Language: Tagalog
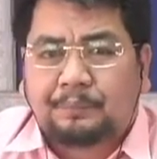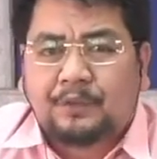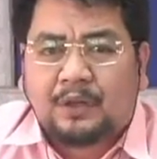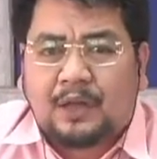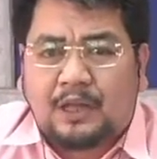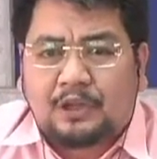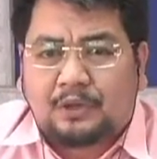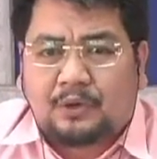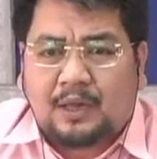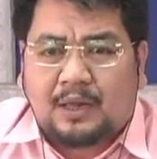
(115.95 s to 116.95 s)
at
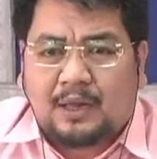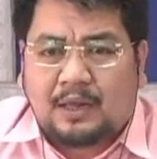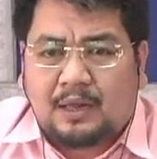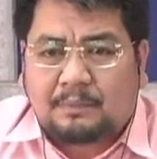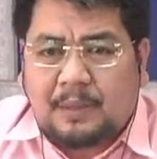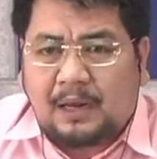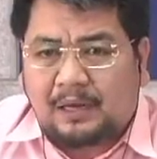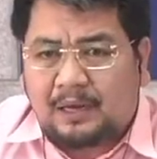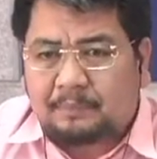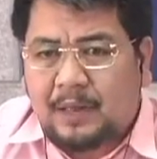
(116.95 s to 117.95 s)
yung uh,
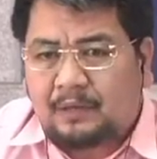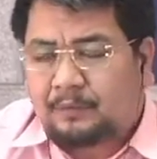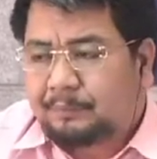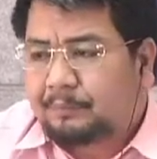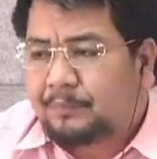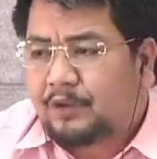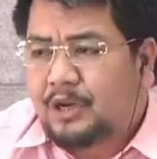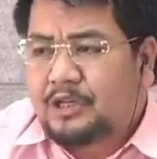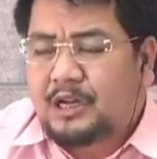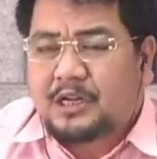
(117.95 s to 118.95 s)
paglipat
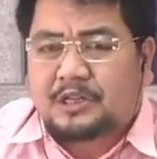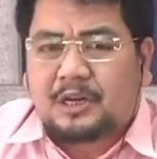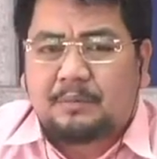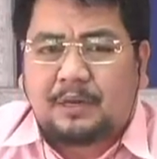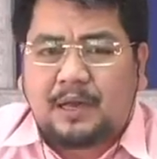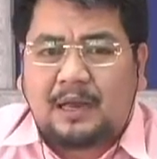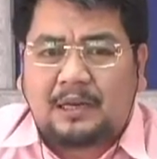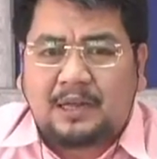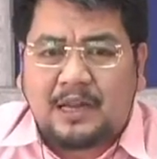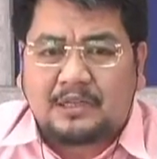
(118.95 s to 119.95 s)
yung sinasabing
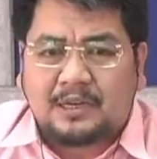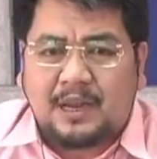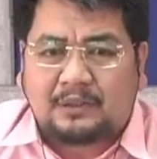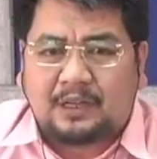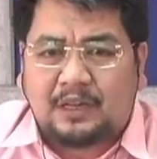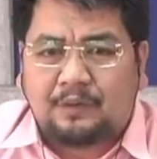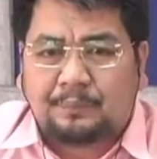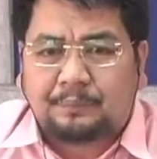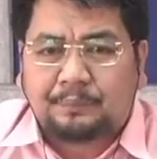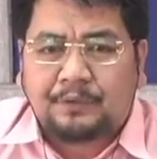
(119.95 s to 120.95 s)
alyansa natin
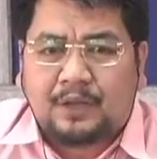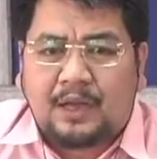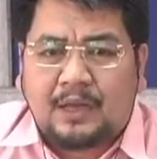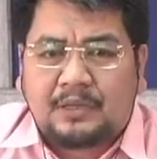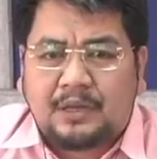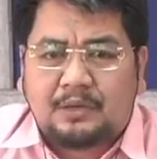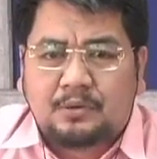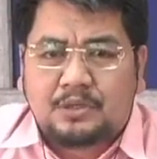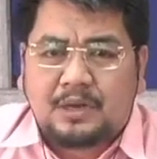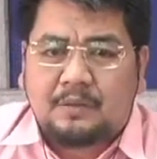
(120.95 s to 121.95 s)
adyan
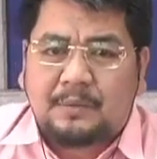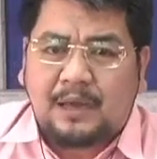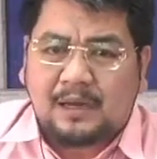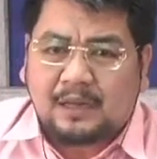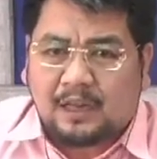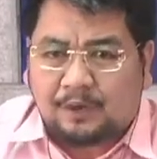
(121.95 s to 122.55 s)
ho sa Amerika